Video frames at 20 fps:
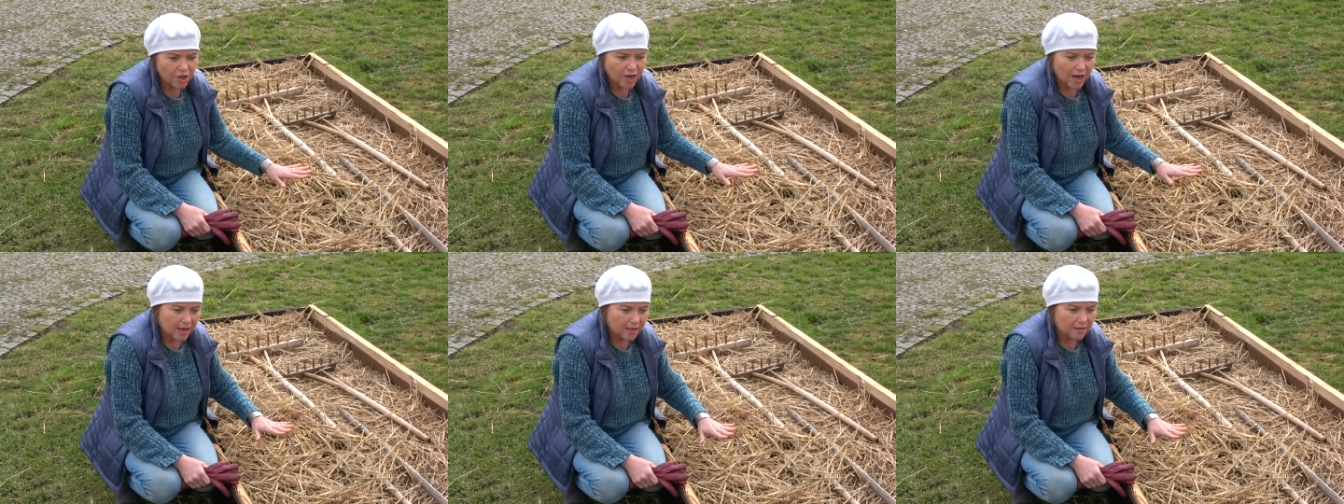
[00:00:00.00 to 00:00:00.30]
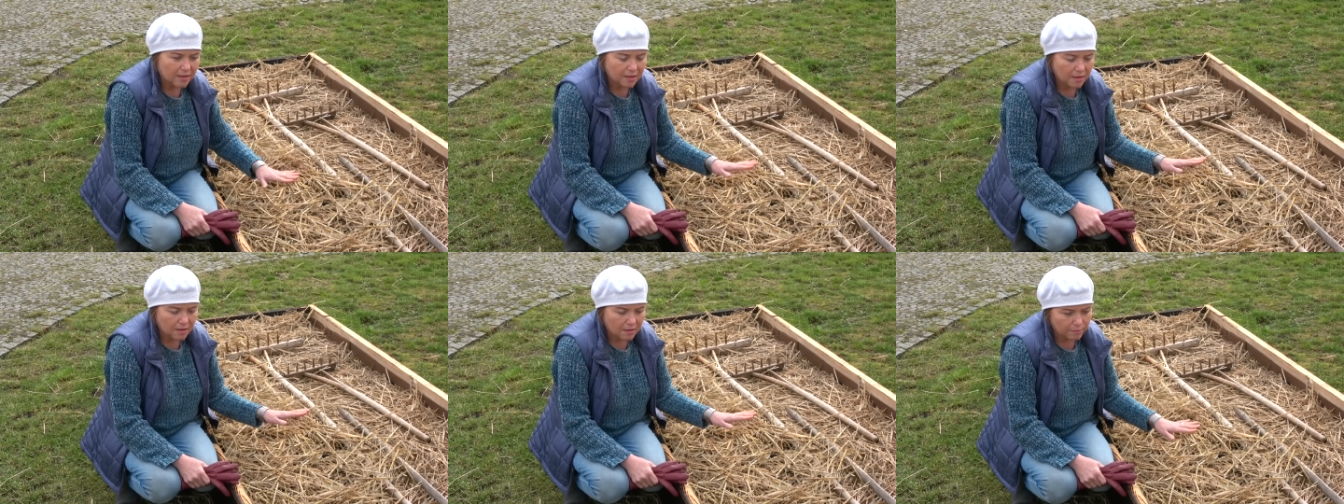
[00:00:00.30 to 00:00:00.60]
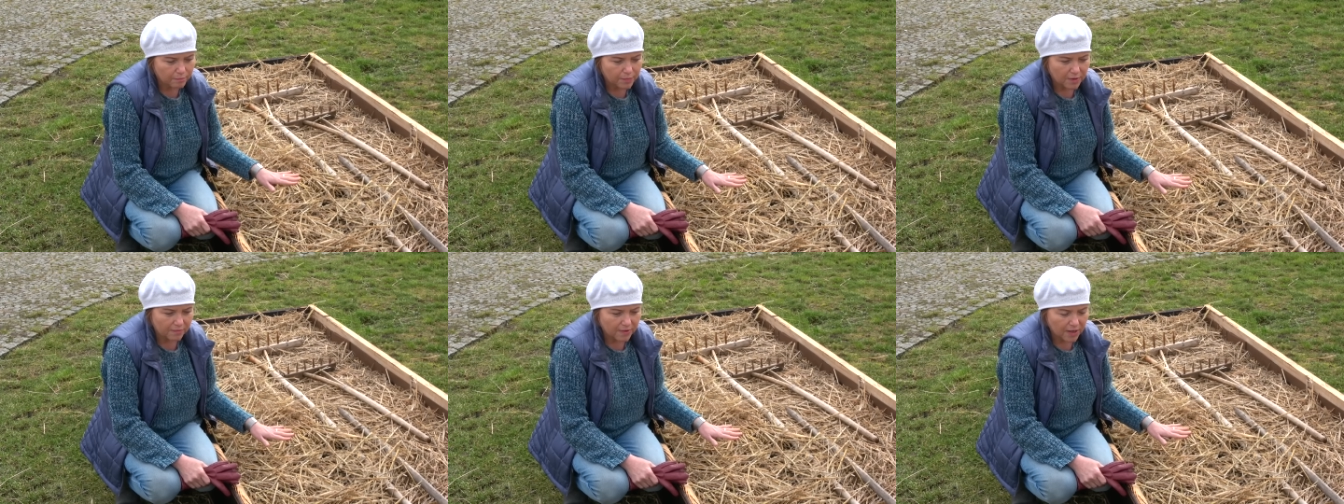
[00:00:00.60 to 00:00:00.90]
czas,
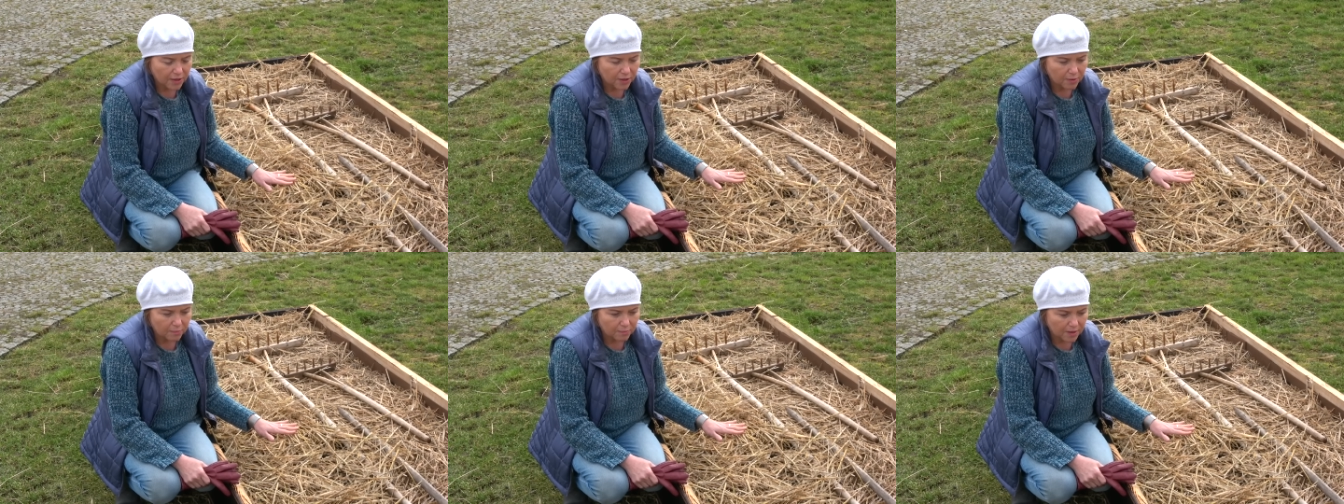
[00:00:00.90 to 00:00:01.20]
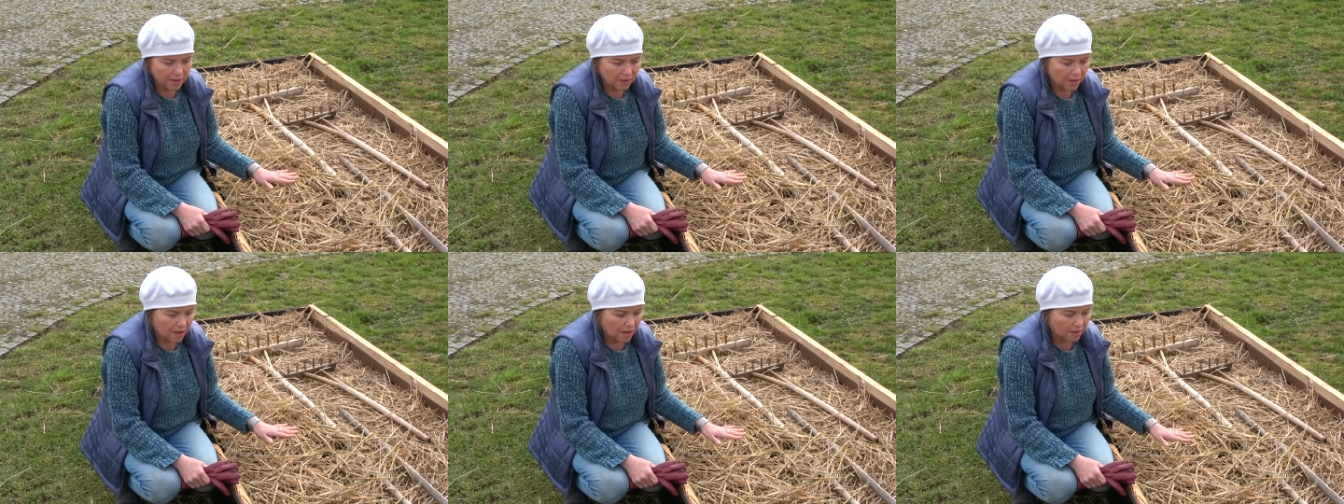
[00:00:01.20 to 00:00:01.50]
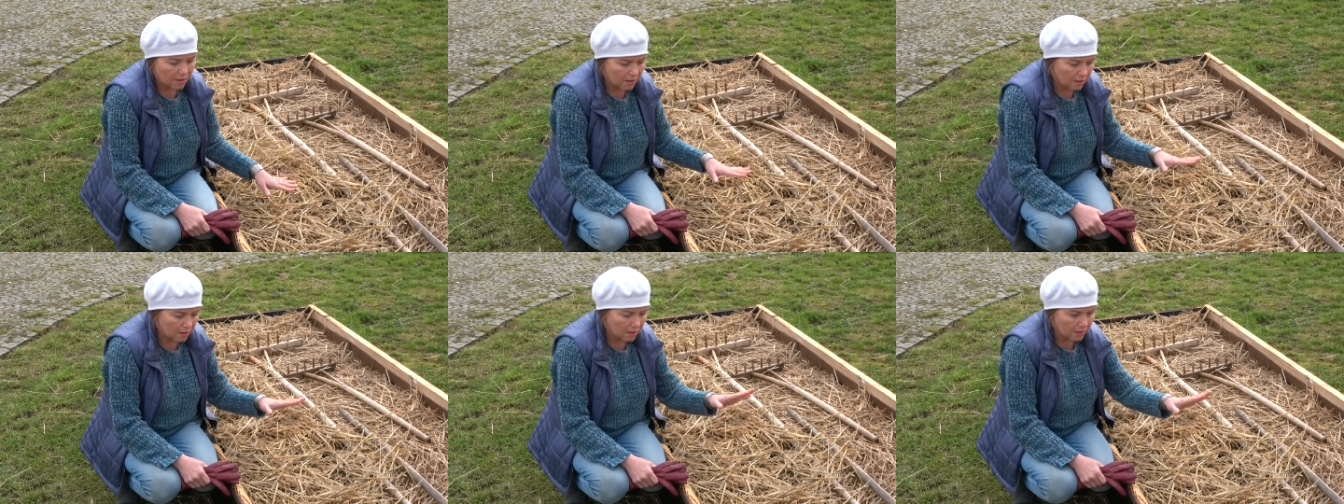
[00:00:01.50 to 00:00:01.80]
powiedzmy,
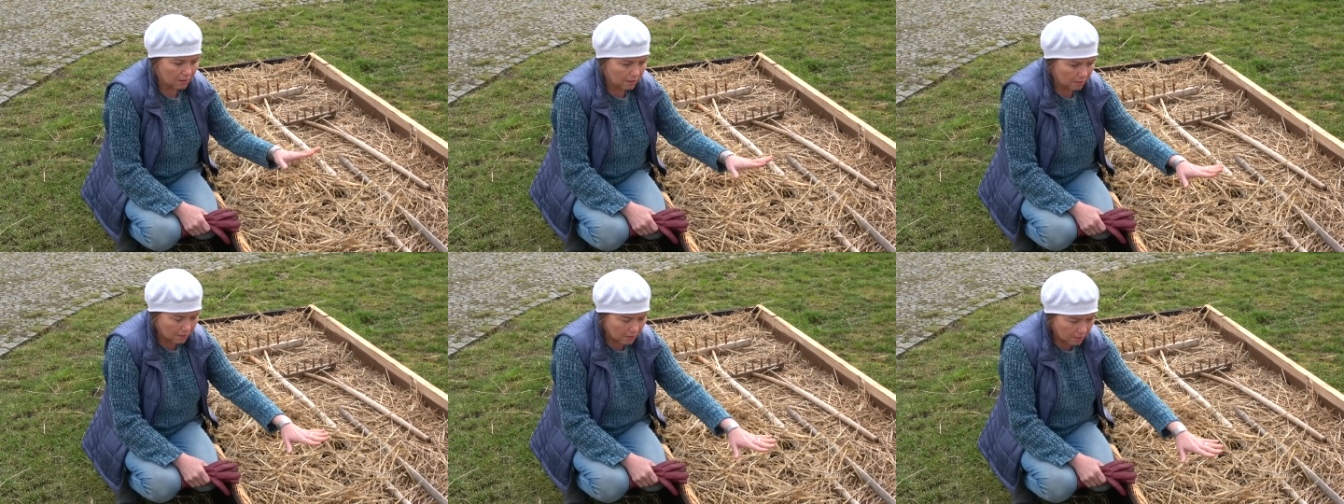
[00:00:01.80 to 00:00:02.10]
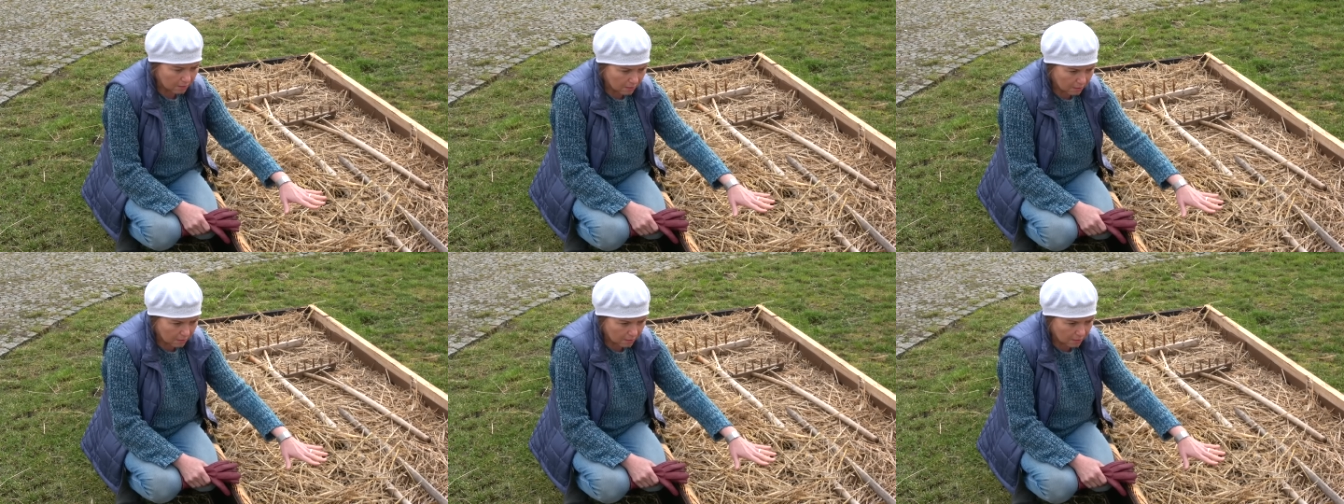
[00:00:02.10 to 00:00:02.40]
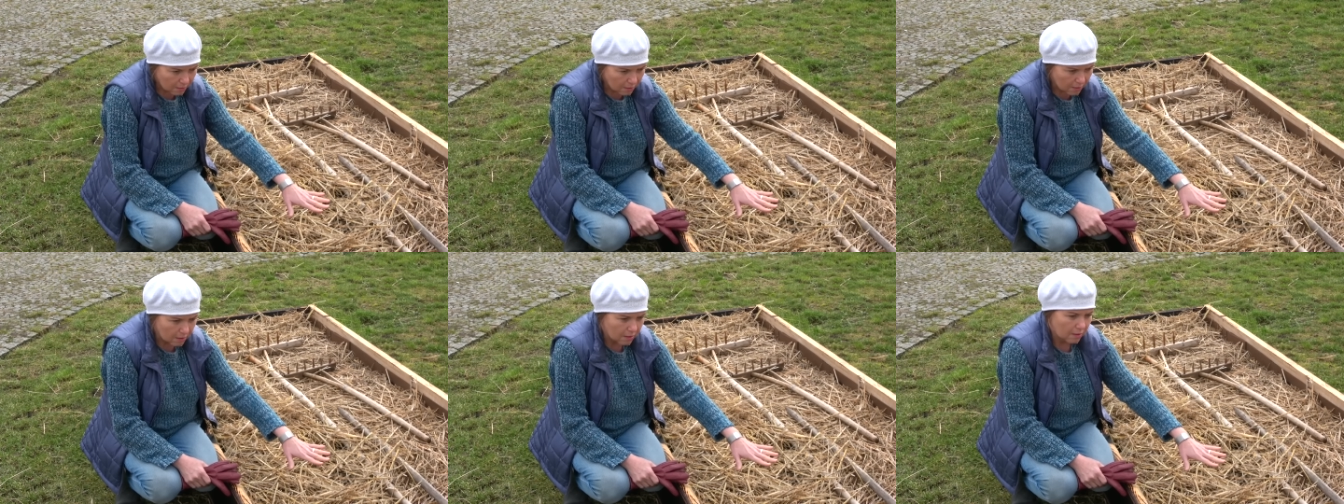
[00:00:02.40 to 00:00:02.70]
kiedy
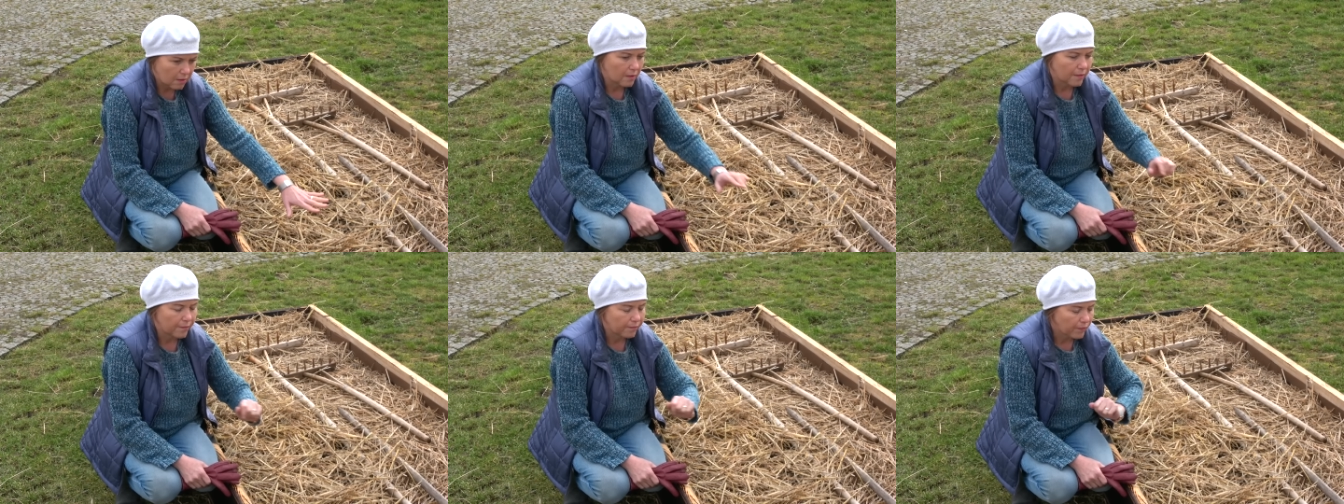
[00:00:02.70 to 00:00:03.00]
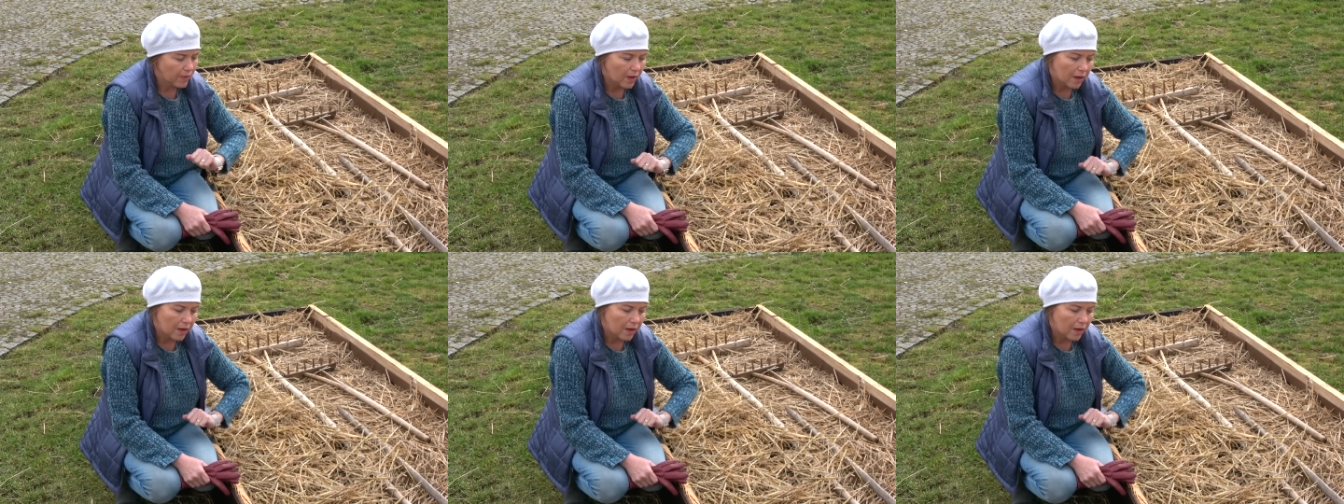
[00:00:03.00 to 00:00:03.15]
e,